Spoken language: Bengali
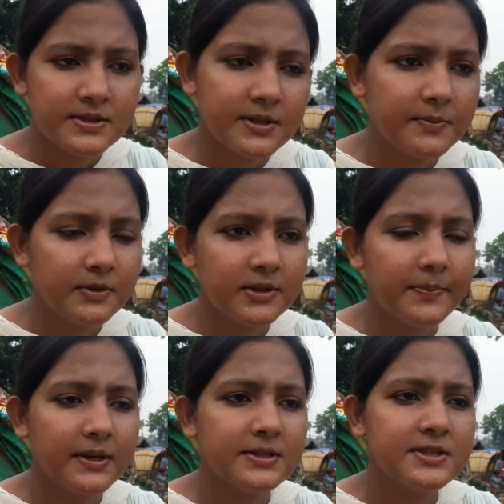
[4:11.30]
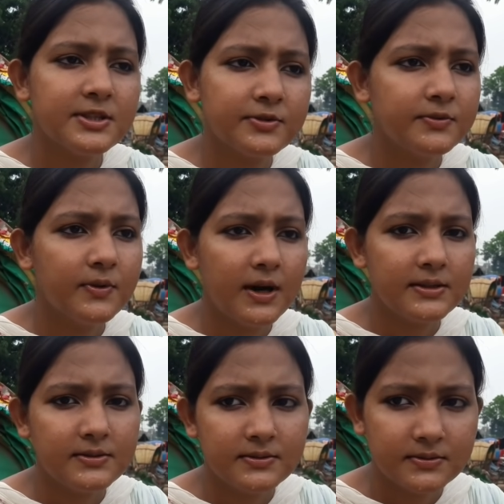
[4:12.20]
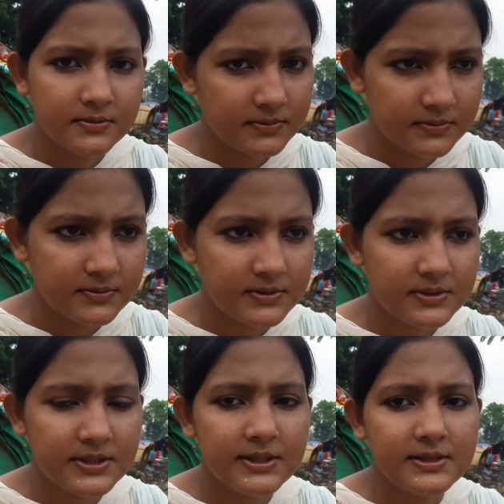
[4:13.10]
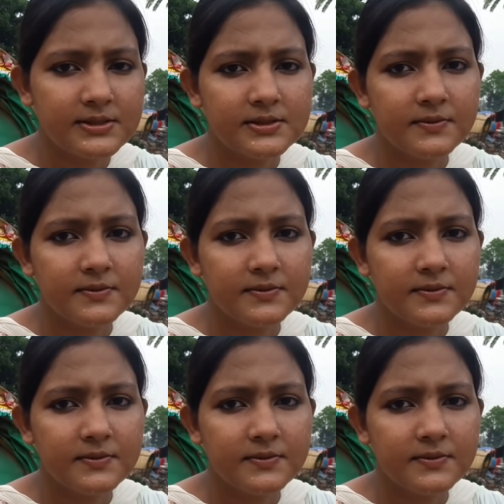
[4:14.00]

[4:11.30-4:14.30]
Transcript: জি বলতে পারি জিরো ওয়ান সিক্স